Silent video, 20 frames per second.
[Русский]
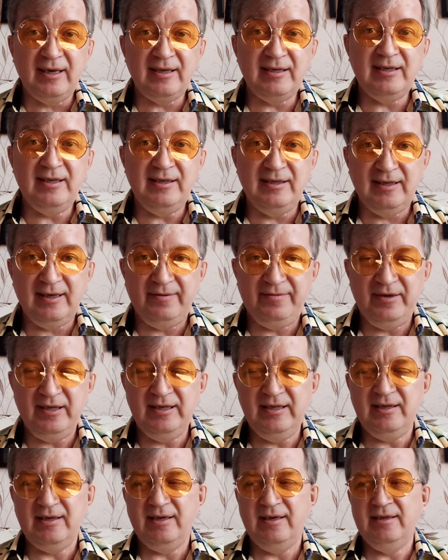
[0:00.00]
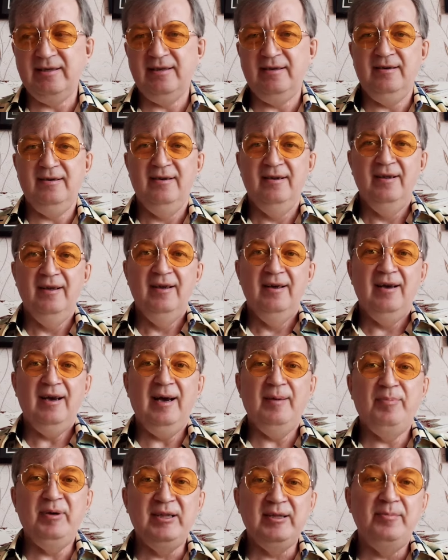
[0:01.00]
Российской Федерации.
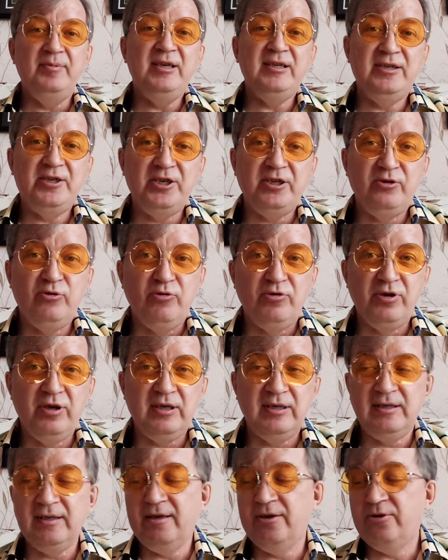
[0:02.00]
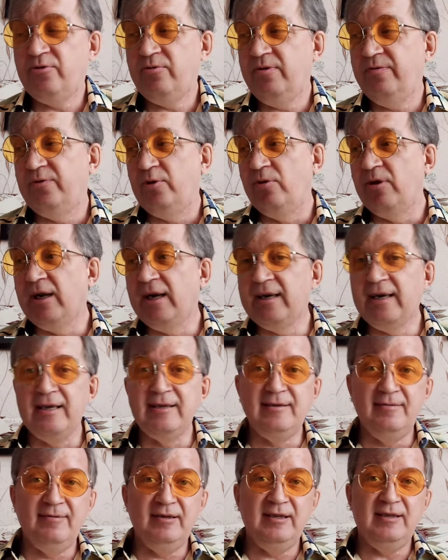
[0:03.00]
Об этом я сейчас тоже расскажу. И вдруг
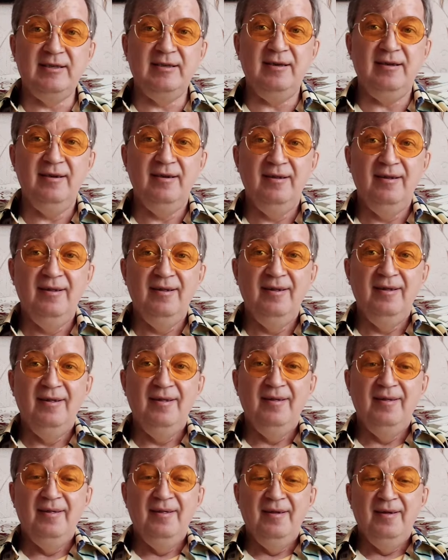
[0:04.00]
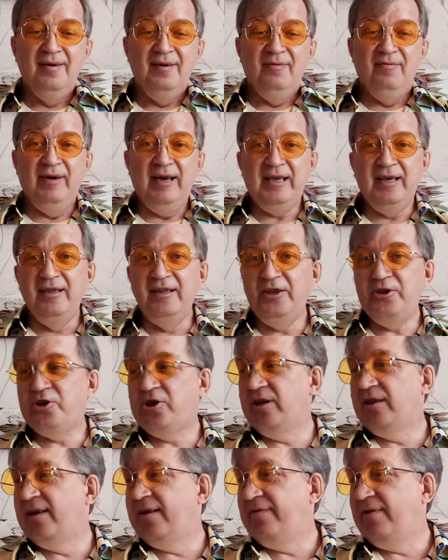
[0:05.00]
оказывается, военный
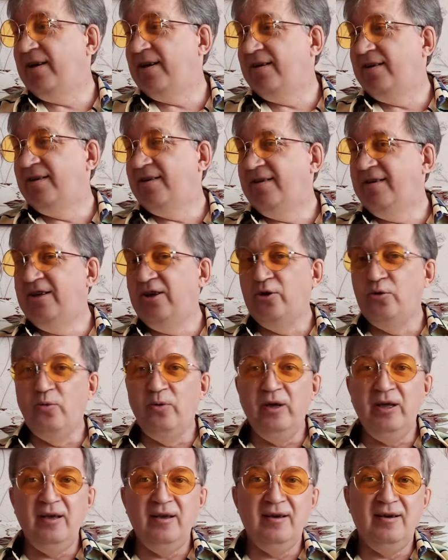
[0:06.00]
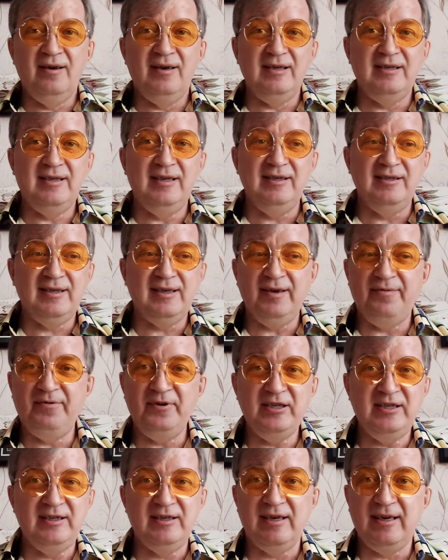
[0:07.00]
человек, герой Российской
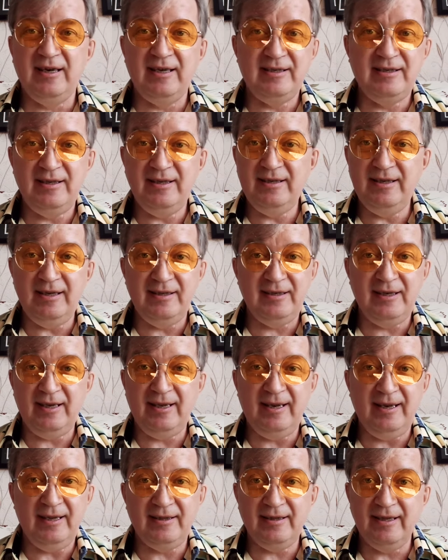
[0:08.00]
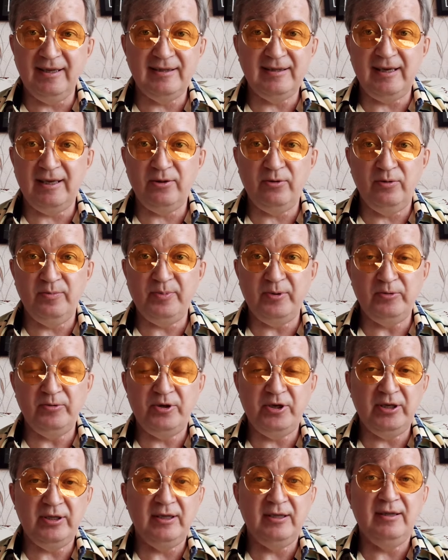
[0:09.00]
Федерации, 10 лет назад он
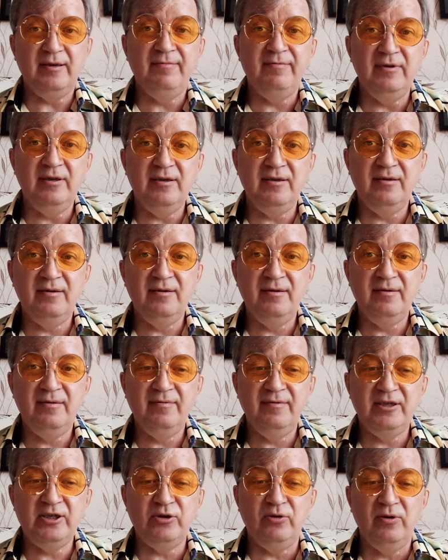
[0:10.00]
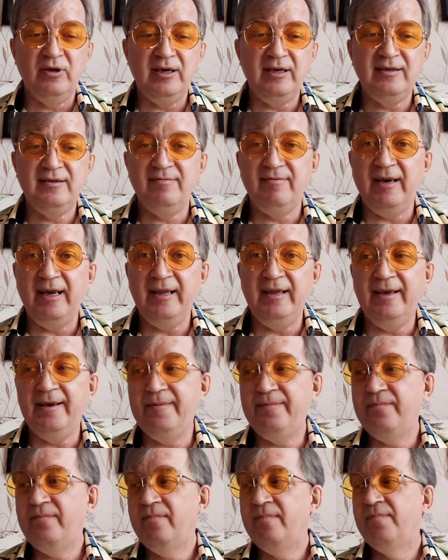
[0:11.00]
получил это высокое
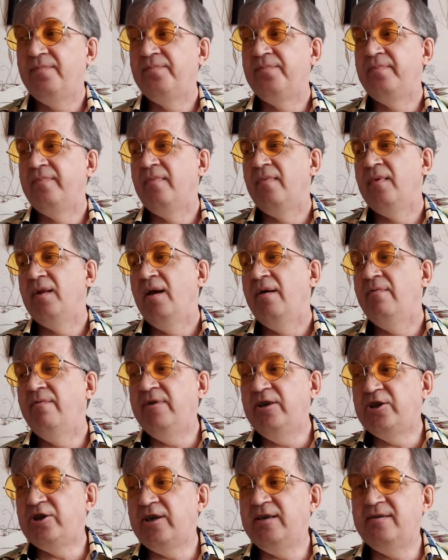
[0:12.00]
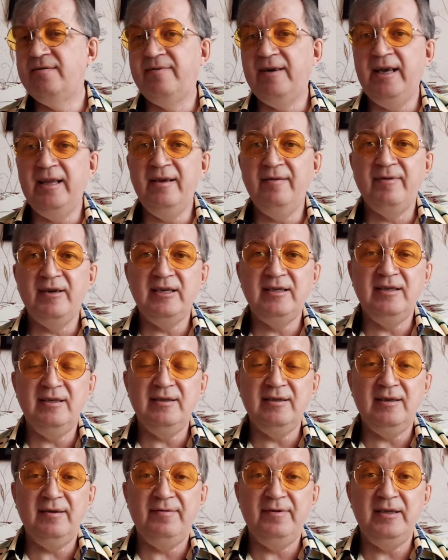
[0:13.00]
звание, высшее звание в
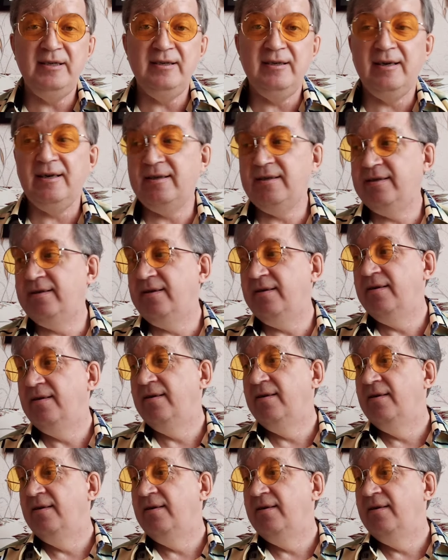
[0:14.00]
Российской Федерации.